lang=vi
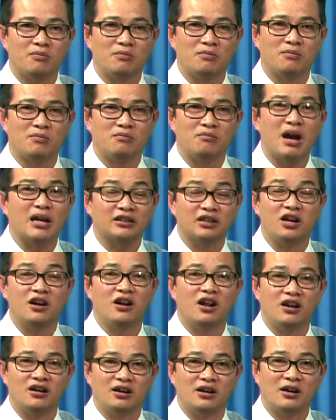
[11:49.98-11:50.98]
bất
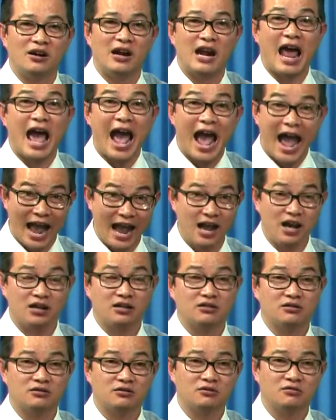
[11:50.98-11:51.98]
thình lình lạ
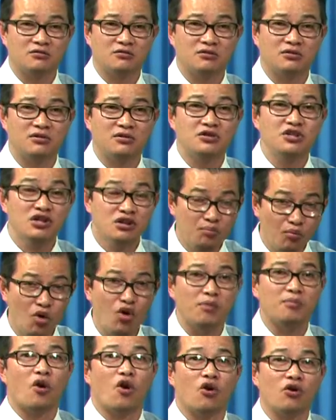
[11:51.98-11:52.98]
như
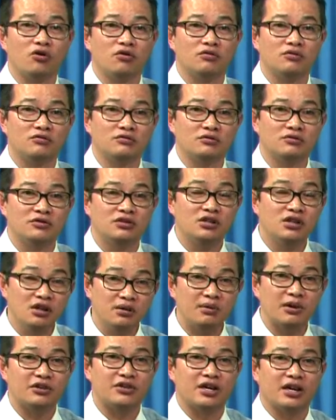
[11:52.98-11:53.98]
búa bổ chưa
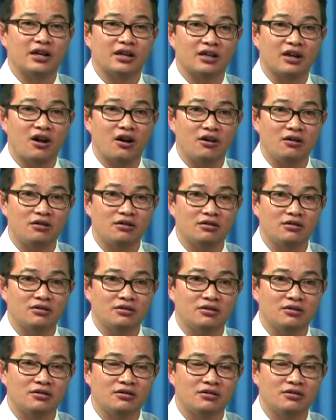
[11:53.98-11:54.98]
bao giờ có
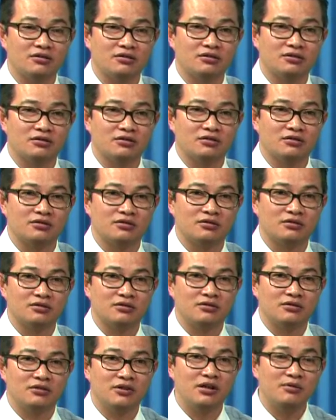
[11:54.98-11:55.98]

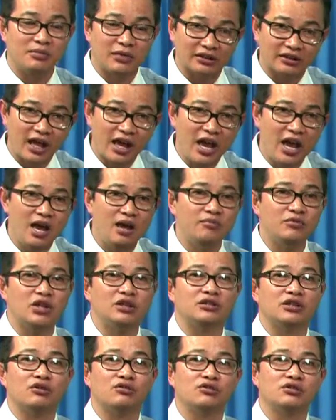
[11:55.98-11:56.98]
nếu mà thêm
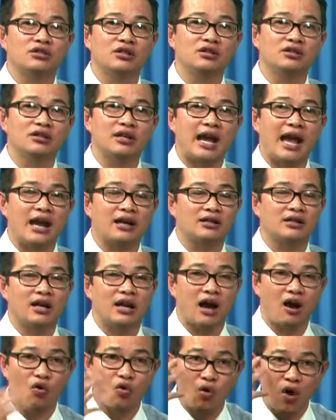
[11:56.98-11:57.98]
những triệu chứng khác như
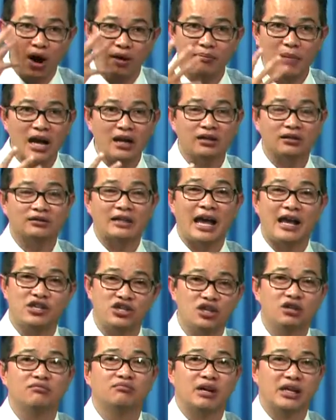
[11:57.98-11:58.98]
là hoa mắt tay
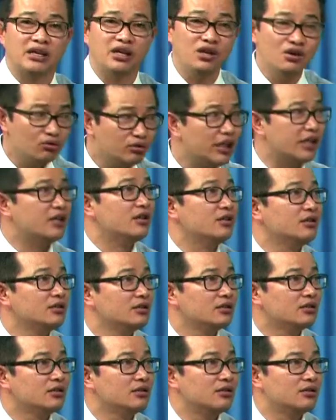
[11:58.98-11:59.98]
chân bị yếu đi
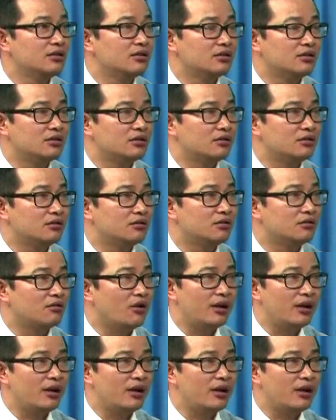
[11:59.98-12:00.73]
nói